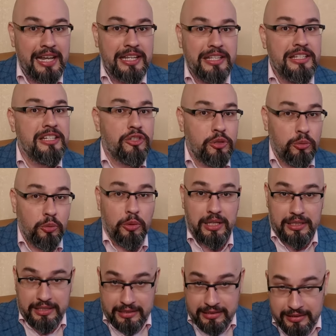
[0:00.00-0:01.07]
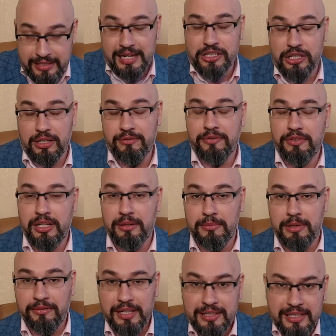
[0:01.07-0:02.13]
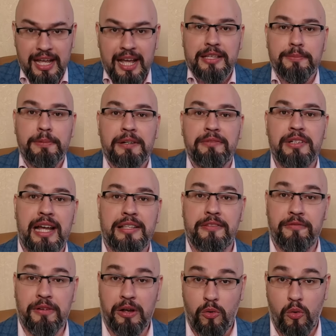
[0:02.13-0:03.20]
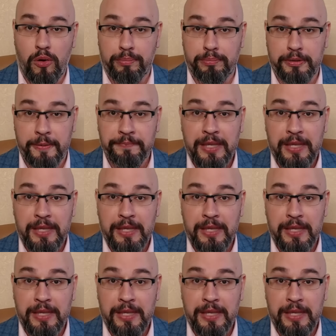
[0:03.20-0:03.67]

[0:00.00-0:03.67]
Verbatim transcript: не стоит даже во время войны отправлять в окоп.